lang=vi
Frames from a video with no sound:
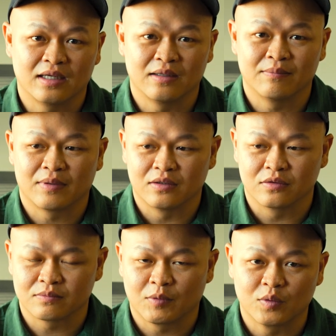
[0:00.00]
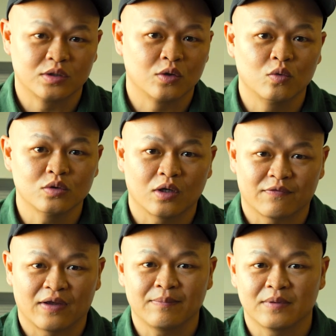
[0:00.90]
thi mà được Bộ Di chú cho
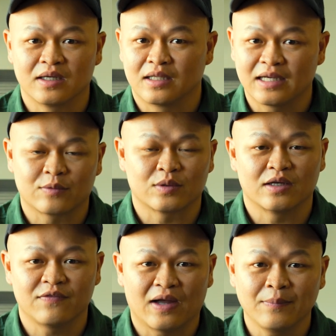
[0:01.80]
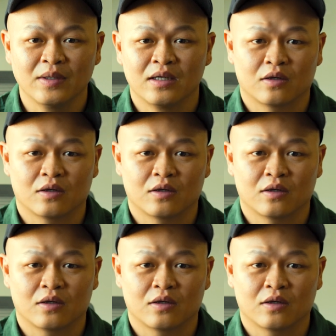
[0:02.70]
phép thi tiếng Anh hoặc tiếng Pháp